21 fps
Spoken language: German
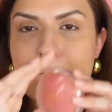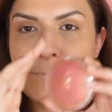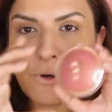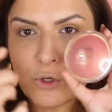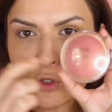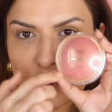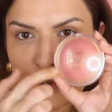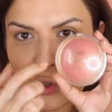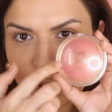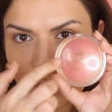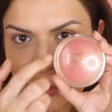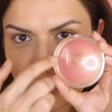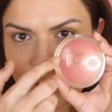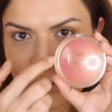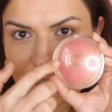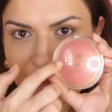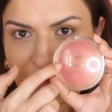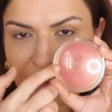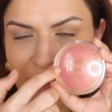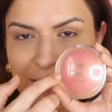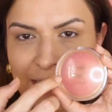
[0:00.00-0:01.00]

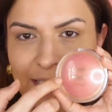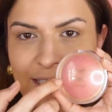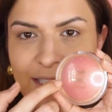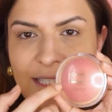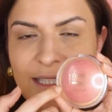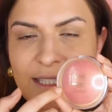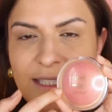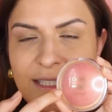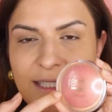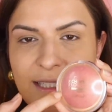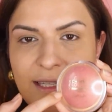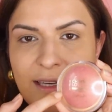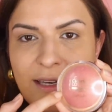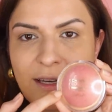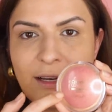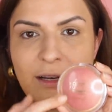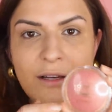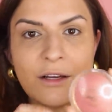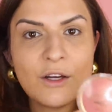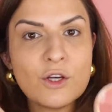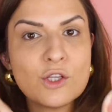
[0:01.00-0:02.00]
Produkt wie das jetzt
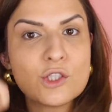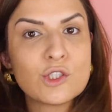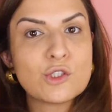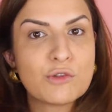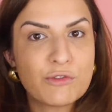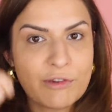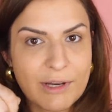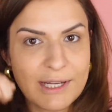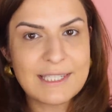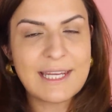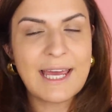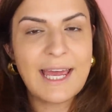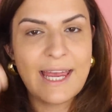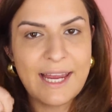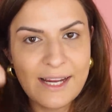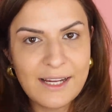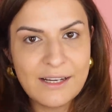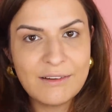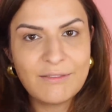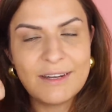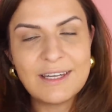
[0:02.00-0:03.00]
hier zu
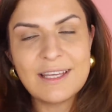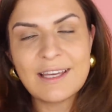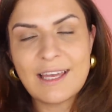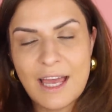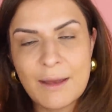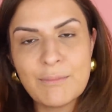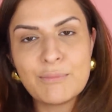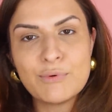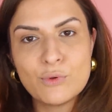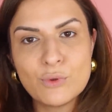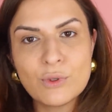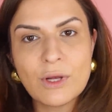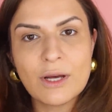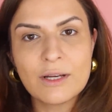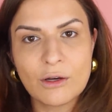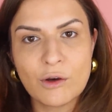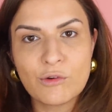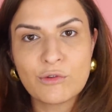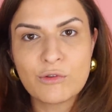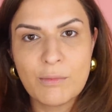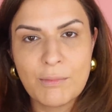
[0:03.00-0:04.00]
verteilen, wenn ihr kein Puder
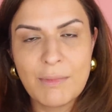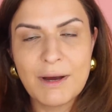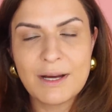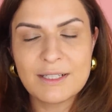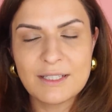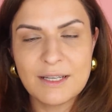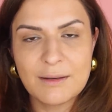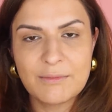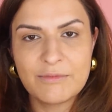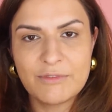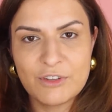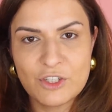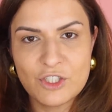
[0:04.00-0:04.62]
drauf gemacht habt.